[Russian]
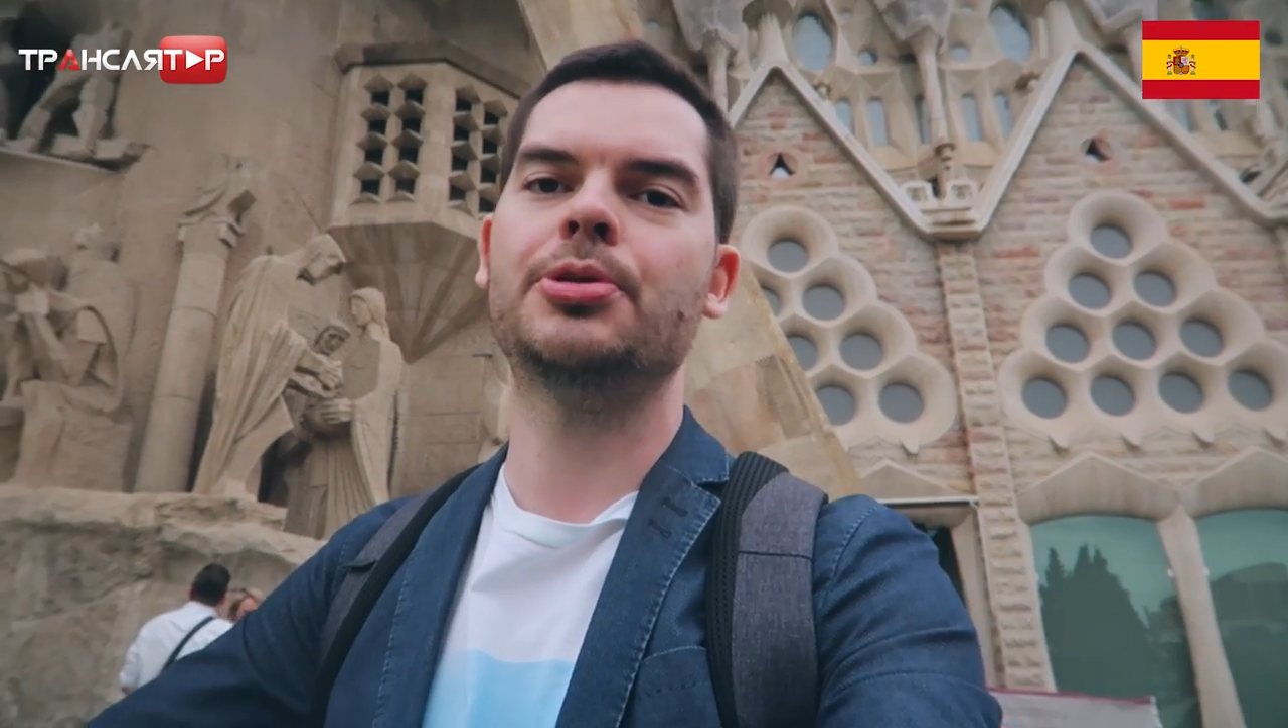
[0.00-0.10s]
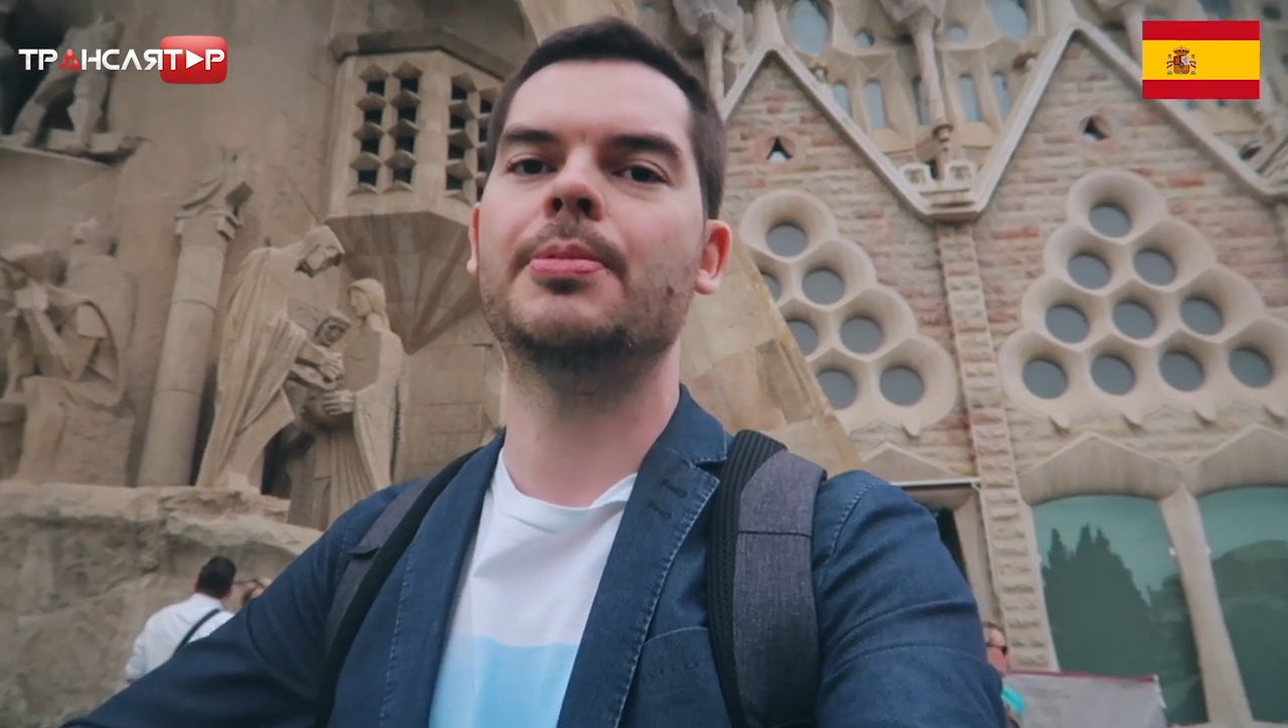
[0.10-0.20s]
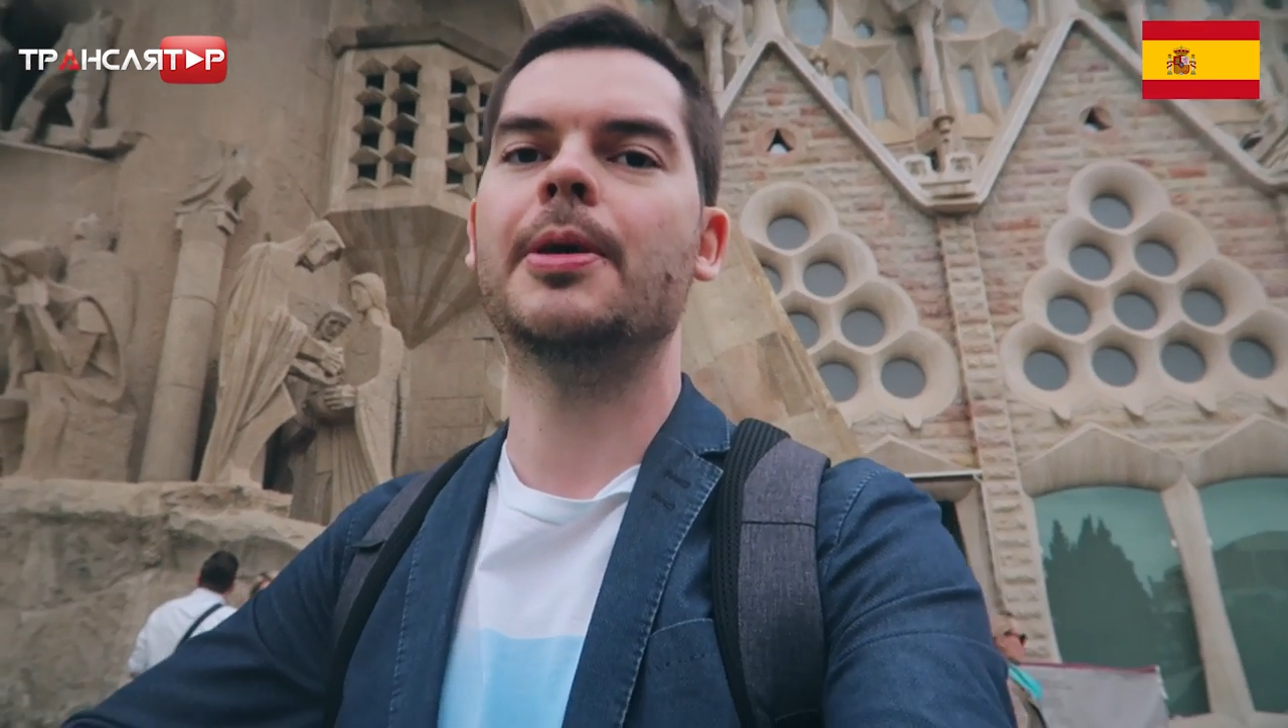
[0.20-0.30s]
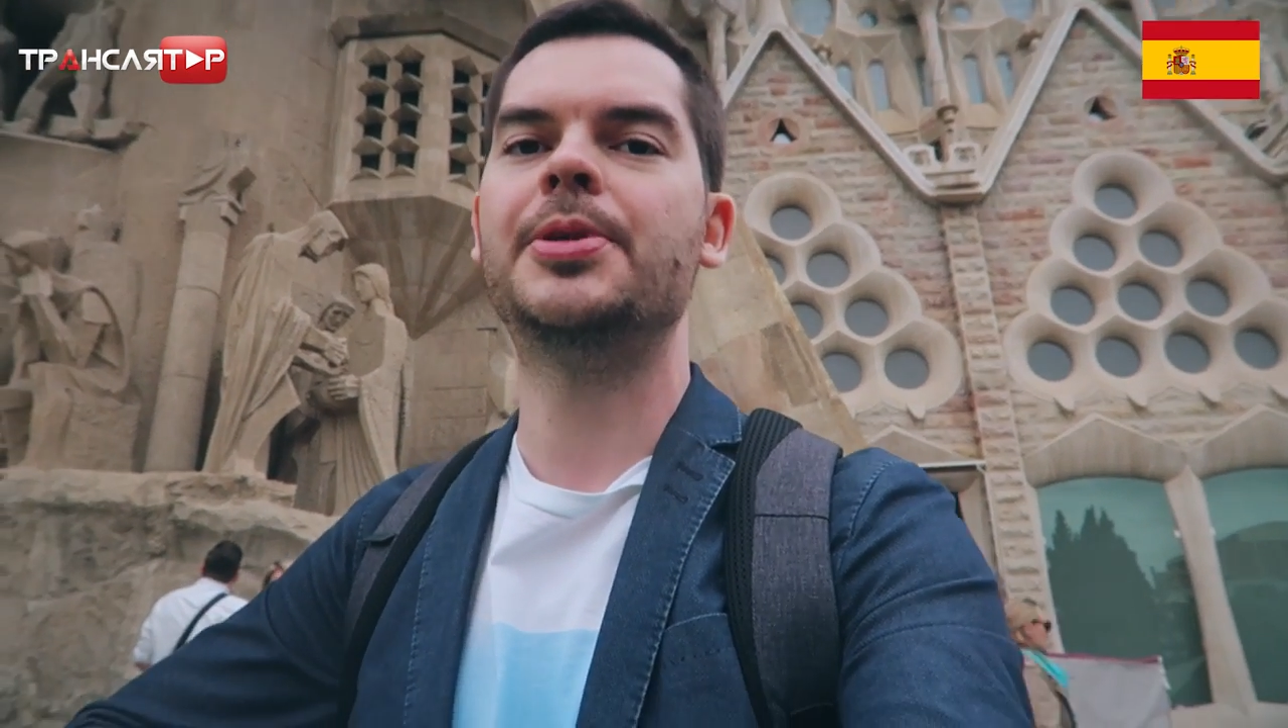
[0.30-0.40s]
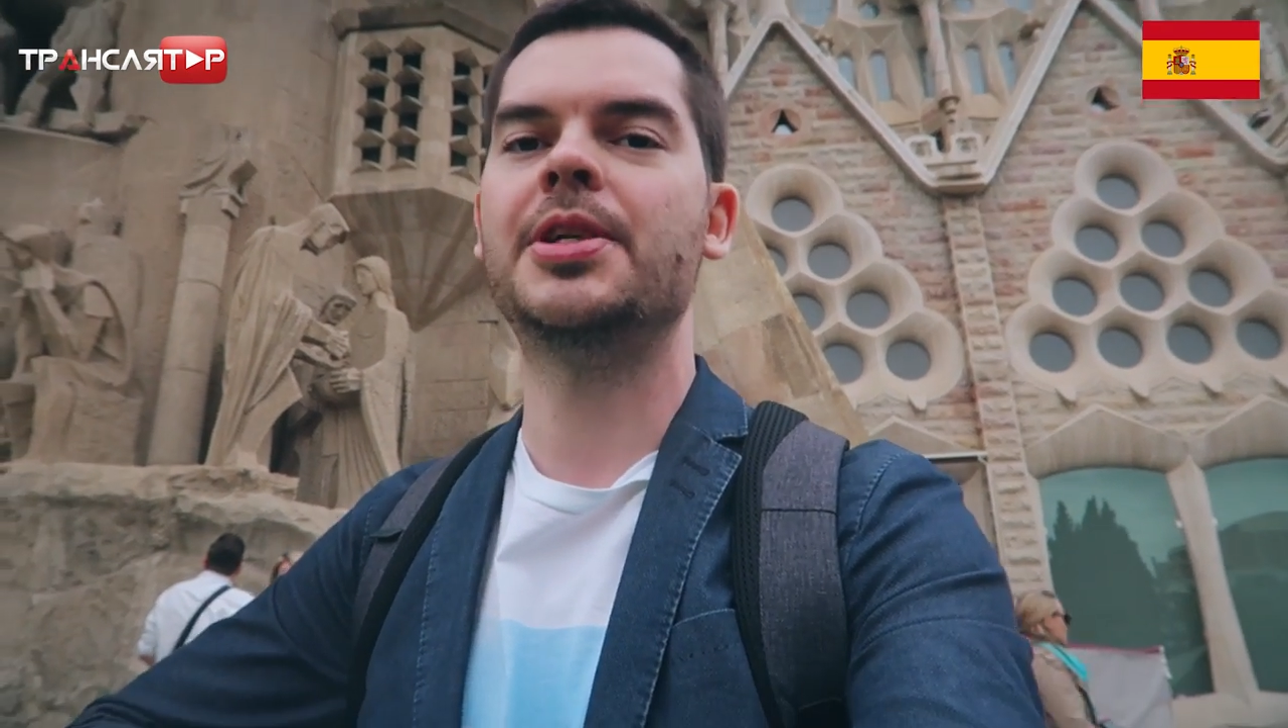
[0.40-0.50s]

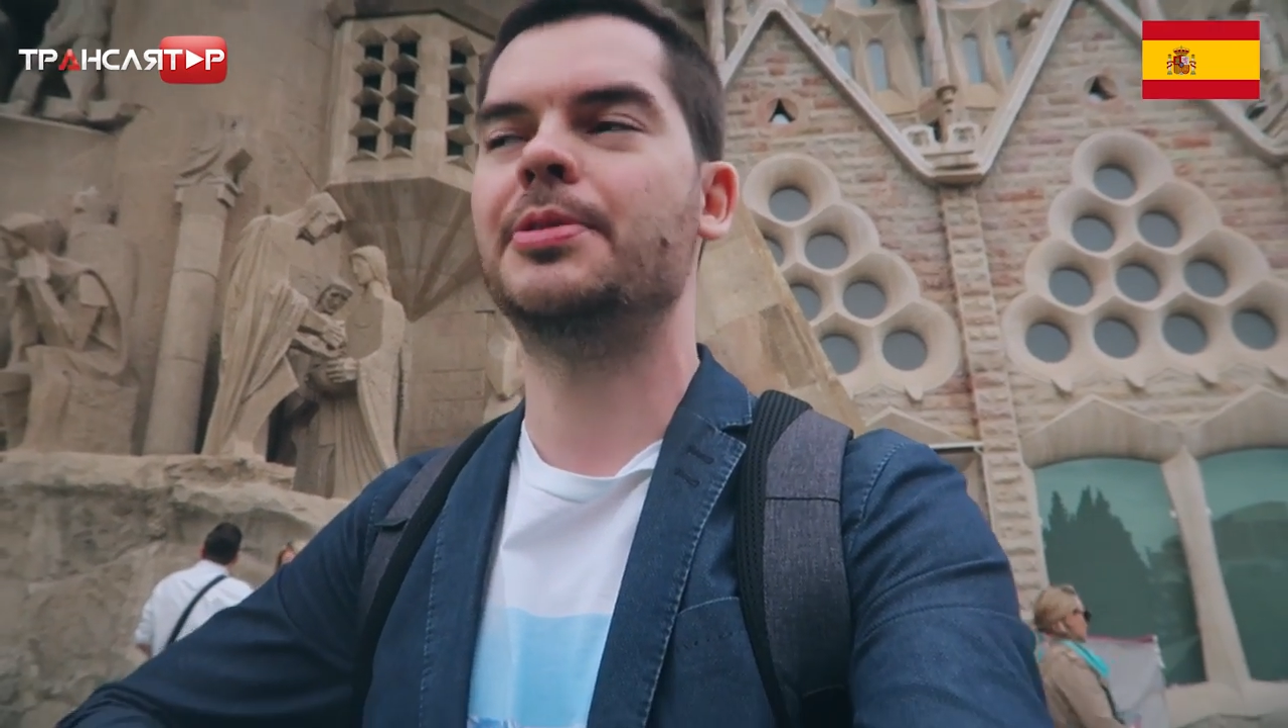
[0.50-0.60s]
себя вообще